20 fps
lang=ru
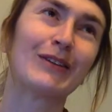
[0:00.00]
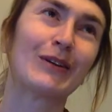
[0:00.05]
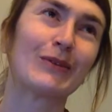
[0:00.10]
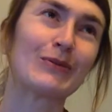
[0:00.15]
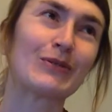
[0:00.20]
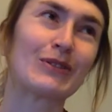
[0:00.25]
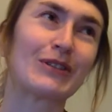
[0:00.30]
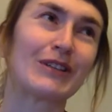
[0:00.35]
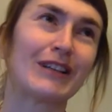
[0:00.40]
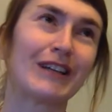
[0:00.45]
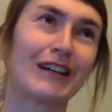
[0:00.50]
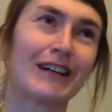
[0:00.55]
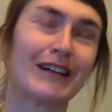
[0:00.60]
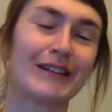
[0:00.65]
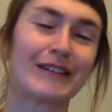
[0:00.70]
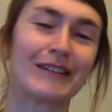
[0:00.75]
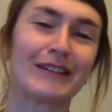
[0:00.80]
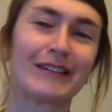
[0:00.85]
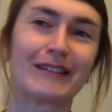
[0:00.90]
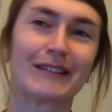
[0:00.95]
потому что я
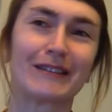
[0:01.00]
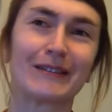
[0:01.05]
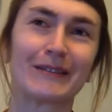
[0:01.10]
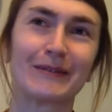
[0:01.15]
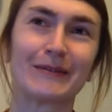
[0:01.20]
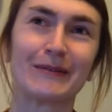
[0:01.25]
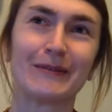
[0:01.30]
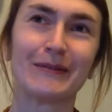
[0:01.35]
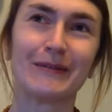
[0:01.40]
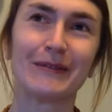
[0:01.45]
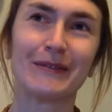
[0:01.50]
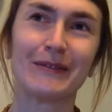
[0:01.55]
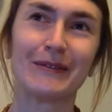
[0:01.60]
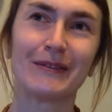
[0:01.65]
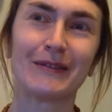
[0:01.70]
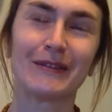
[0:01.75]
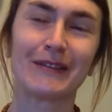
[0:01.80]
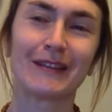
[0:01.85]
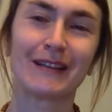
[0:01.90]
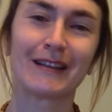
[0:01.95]
э,
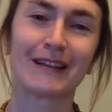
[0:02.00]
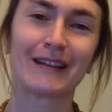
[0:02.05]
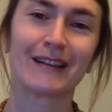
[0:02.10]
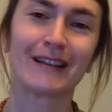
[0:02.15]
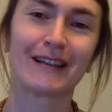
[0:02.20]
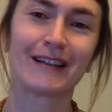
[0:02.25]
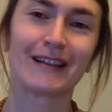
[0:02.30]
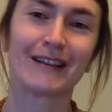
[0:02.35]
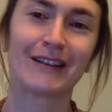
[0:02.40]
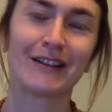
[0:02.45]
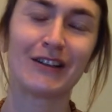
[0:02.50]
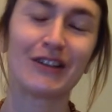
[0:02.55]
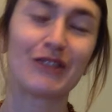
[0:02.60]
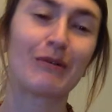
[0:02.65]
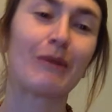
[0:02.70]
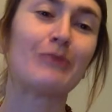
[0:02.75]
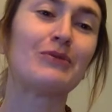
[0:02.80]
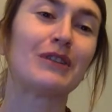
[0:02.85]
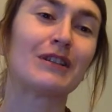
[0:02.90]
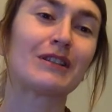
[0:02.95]

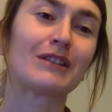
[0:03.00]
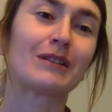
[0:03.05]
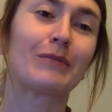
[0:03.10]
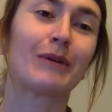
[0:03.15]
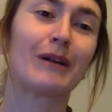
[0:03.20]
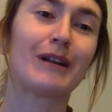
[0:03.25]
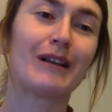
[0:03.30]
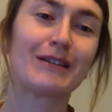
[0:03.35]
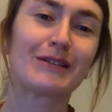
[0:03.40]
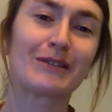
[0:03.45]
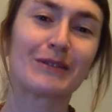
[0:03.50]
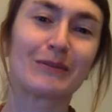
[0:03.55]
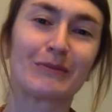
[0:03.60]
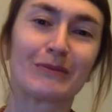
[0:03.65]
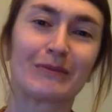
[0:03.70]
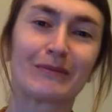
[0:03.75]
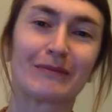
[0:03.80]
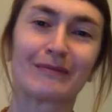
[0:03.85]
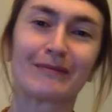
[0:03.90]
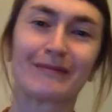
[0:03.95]
ничем общественно
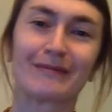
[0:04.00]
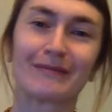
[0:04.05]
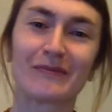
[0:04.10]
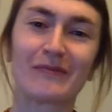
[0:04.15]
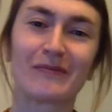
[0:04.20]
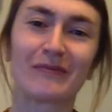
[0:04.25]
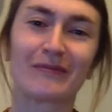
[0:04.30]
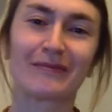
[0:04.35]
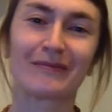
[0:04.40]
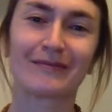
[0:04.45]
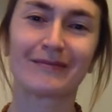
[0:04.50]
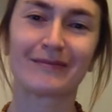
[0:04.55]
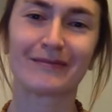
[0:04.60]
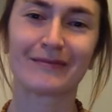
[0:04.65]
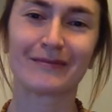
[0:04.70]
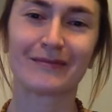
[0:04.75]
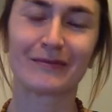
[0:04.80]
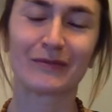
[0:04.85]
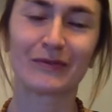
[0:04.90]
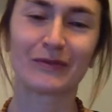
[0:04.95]
полезным
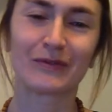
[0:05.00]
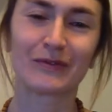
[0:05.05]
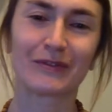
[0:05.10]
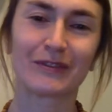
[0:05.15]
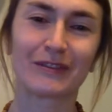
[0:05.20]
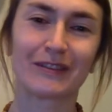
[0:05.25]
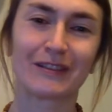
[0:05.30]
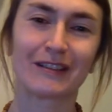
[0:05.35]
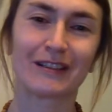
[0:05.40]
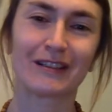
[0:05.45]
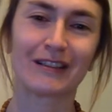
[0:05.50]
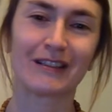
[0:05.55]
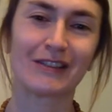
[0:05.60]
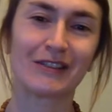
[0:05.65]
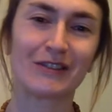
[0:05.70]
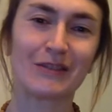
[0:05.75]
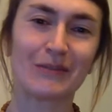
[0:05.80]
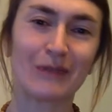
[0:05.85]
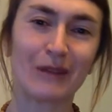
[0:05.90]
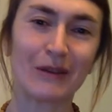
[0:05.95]
э, не
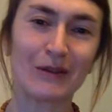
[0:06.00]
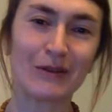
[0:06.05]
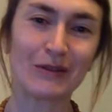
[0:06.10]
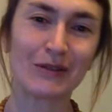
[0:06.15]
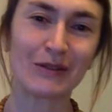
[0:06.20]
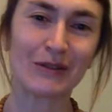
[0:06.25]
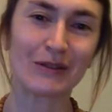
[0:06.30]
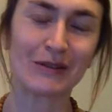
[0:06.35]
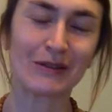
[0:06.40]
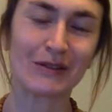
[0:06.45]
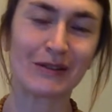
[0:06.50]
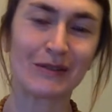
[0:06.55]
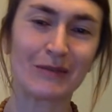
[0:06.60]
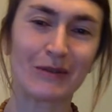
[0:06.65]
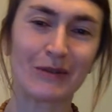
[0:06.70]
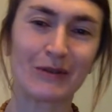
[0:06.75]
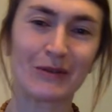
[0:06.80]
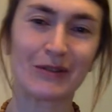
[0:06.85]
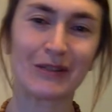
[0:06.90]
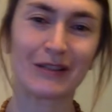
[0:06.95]
занимаюсь.
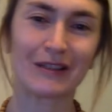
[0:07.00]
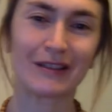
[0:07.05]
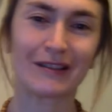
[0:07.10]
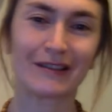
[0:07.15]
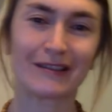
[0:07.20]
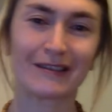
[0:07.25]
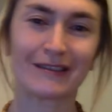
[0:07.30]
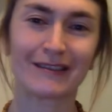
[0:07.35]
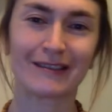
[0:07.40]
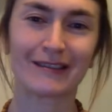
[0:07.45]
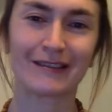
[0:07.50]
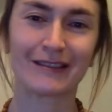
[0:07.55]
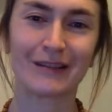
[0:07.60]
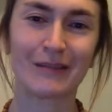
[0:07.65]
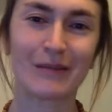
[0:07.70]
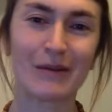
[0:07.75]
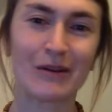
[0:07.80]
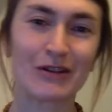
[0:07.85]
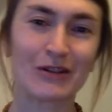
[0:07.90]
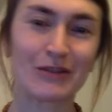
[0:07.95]
Занимаюсь я э,
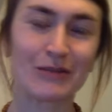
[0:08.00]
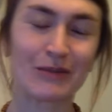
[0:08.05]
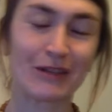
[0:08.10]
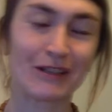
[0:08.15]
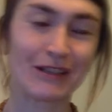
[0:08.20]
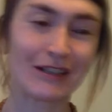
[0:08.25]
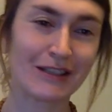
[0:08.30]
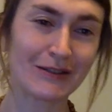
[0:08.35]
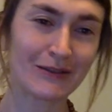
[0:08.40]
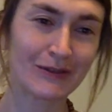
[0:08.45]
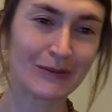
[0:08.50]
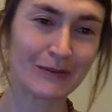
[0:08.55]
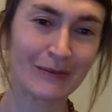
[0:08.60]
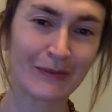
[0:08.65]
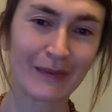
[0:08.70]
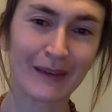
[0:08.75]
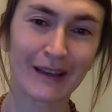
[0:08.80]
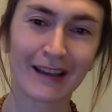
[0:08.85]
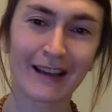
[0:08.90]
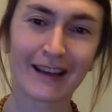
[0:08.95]
домашним хозяйством
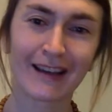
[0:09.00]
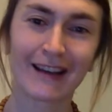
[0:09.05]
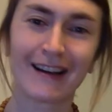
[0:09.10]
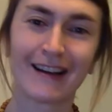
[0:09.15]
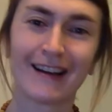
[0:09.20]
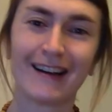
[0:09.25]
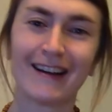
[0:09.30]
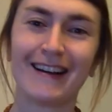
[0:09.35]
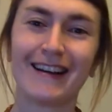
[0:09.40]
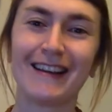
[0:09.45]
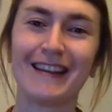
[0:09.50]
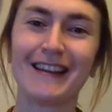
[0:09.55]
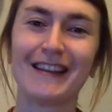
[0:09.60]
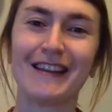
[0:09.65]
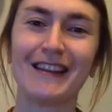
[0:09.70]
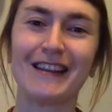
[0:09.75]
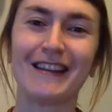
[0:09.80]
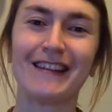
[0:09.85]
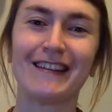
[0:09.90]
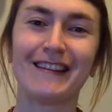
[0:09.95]

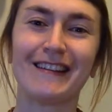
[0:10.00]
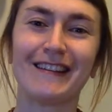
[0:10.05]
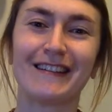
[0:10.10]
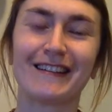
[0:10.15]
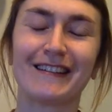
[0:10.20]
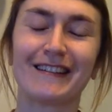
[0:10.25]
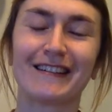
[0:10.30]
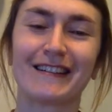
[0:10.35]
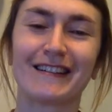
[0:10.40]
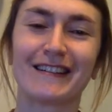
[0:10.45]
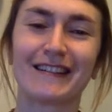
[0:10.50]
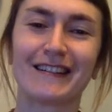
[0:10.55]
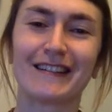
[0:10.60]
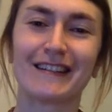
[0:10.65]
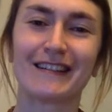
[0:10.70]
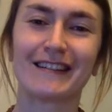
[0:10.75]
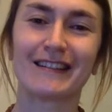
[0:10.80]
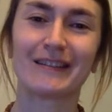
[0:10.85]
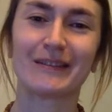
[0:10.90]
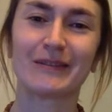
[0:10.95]
и
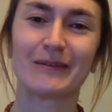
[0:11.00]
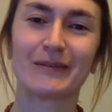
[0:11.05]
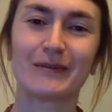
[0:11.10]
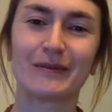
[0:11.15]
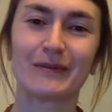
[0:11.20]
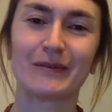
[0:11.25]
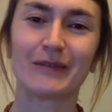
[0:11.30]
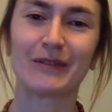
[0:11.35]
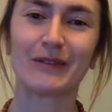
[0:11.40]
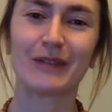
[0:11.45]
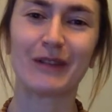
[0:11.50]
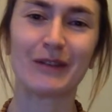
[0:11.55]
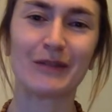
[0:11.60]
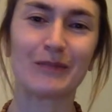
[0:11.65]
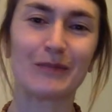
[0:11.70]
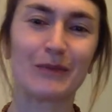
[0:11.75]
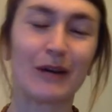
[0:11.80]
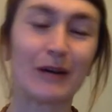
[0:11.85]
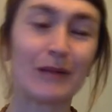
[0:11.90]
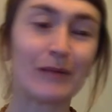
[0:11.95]
являюсь
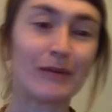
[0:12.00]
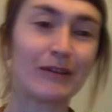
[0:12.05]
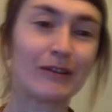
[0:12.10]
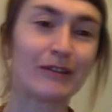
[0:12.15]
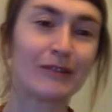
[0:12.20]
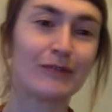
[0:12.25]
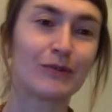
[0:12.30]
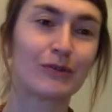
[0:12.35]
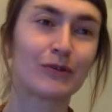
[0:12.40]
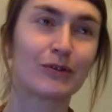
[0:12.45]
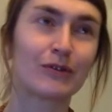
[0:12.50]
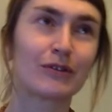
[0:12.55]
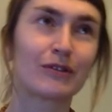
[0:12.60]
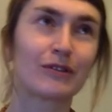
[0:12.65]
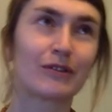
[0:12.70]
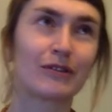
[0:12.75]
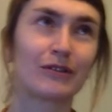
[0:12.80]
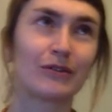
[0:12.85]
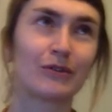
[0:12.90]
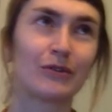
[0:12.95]
мамой двух
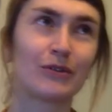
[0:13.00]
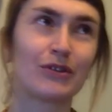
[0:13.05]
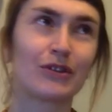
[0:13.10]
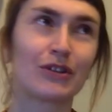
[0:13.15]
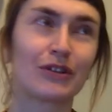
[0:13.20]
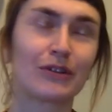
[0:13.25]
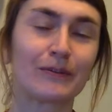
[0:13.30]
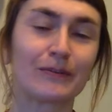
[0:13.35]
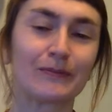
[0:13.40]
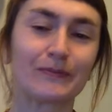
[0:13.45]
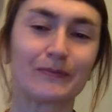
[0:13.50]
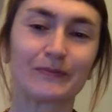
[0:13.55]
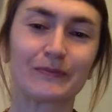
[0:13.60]
дочек –